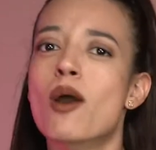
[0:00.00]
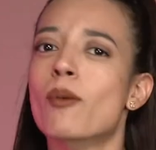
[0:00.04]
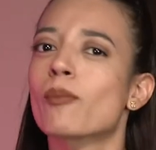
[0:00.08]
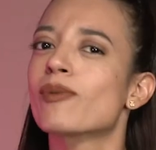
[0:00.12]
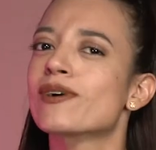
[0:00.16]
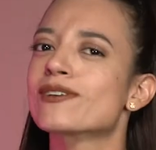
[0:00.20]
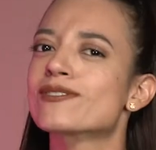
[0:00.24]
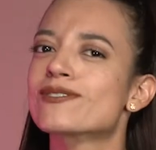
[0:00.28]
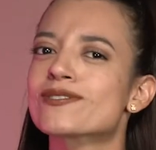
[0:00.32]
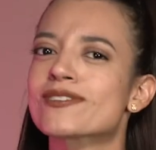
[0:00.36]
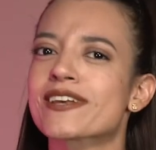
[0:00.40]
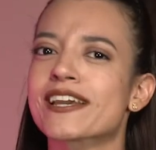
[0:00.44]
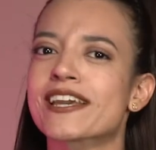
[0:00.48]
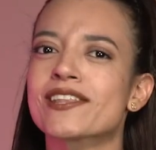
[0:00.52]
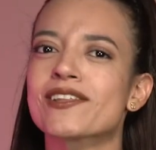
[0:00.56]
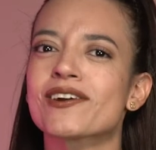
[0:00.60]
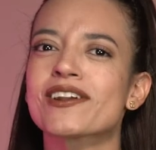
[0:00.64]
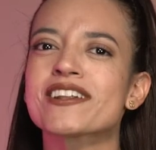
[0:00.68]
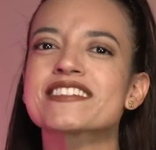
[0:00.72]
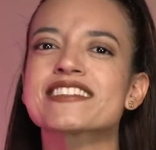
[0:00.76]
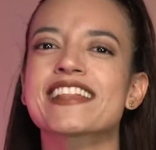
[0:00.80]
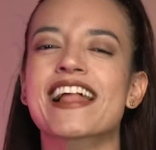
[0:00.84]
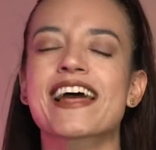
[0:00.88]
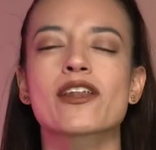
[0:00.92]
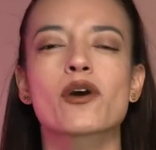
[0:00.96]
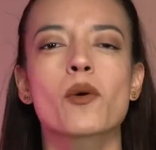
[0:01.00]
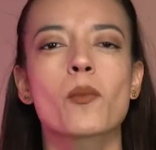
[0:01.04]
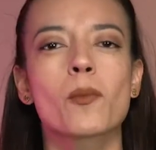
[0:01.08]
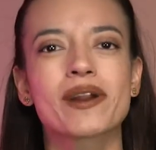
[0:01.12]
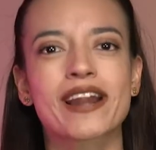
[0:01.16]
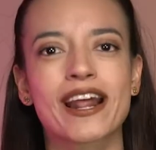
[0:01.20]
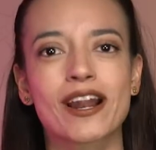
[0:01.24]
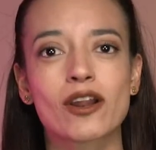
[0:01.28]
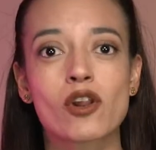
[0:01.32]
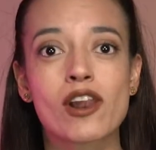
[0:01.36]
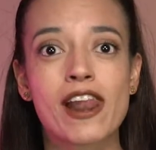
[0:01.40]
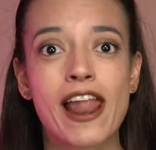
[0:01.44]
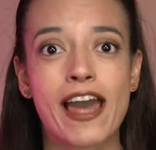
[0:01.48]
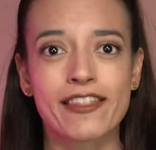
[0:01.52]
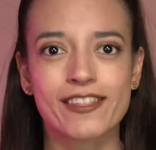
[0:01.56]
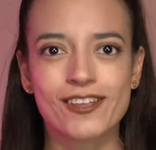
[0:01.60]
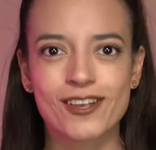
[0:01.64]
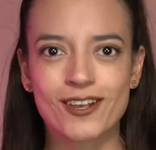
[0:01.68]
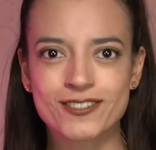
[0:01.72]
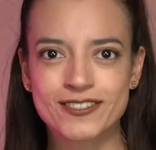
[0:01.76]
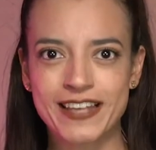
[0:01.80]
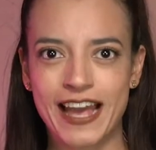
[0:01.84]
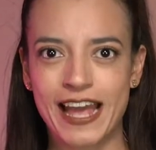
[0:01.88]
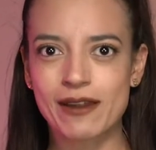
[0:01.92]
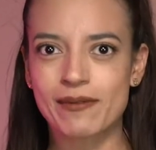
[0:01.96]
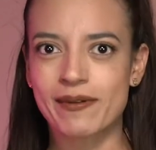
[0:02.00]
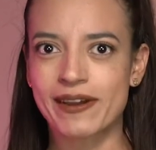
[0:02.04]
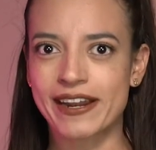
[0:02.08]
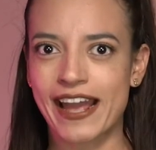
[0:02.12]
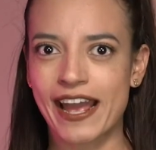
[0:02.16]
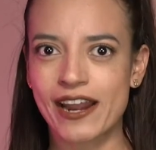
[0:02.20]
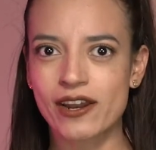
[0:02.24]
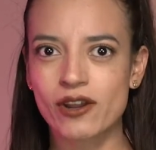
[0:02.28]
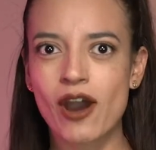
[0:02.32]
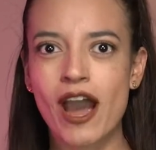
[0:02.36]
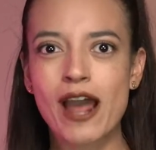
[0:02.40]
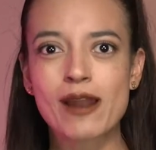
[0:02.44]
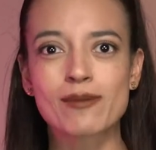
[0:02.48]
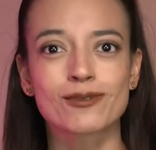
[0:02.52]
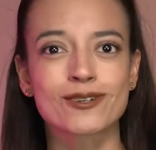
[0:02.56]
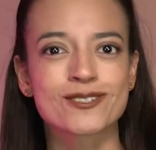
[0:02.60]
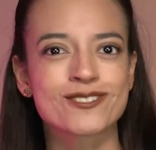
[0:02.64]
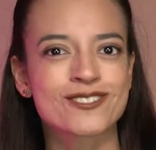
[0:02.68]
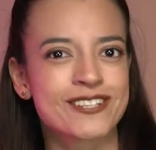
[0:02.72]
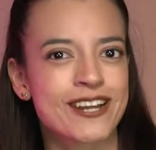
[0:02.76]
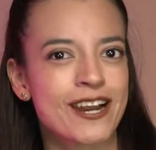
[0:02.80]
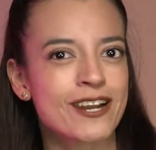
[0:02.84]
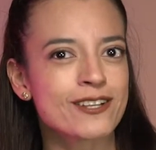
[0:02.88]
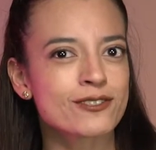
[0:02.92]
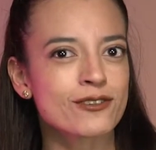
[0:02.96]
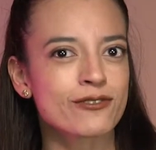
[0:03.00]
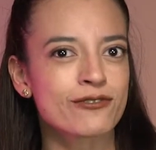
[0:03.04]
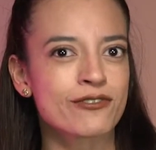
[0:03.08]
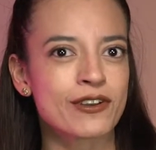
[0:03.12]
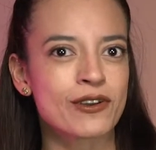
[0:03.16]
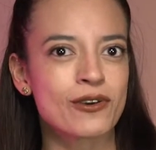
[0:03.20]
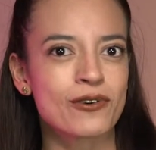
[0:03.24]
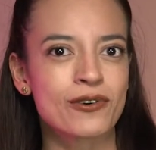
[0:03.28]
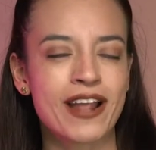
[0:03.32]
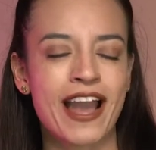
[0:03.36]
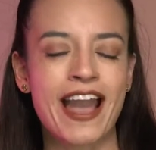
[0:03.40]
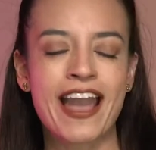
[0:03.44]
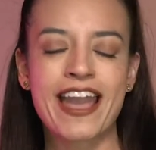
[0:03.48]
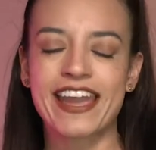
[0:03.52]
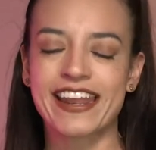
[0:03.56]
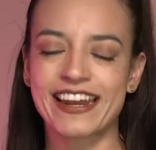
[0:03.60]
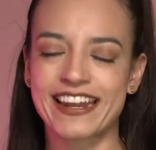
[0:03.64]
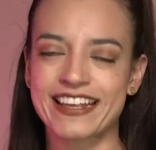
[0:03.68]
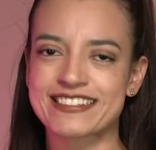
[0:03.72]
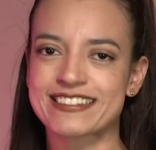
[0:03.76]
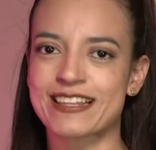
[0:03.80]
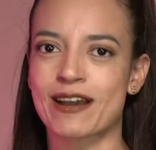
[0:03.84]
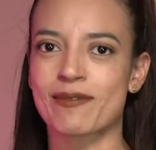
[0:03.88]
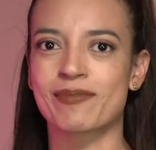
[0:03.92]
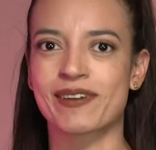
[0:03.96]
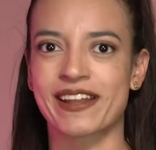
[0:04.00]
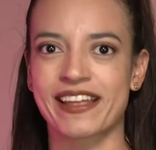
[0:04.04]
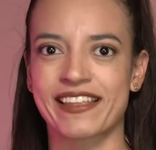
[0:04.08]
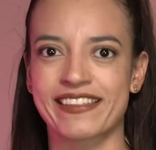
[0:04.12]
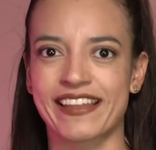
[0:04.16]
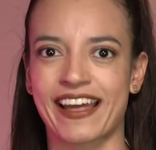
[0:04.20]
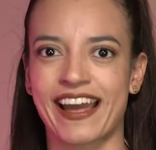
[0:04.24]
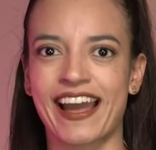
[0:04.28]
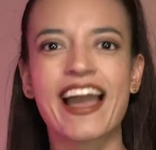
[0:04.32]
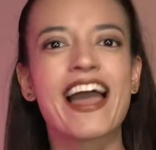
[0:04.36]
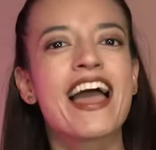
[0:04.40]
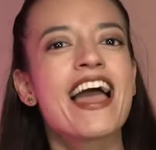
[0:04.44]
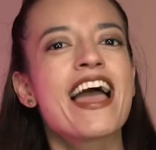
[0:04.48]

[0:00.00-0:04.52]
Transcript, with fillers: pues sus seguidores la nombraron la diosa del verano al mostrar su figura en esta prenda.